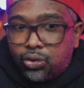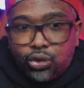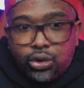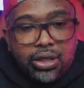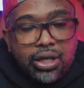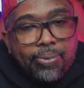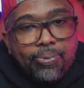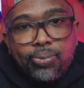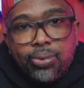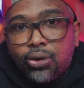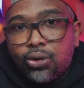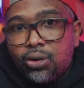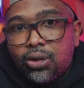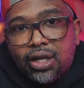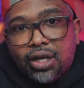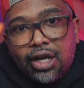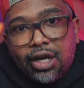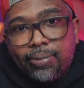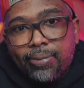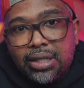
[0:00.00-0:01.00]
تلبي
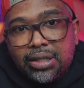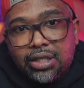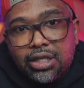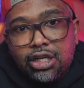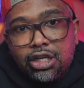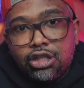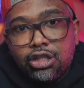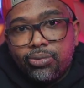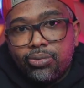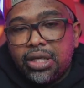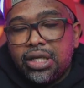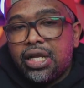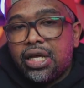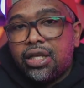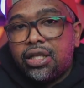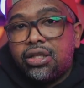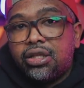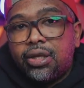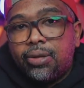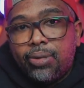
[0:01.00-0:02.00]
كل الرغبات اللي عندهم
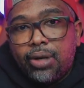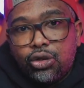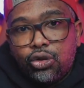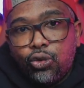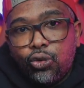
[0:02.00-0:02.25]
الى انت ما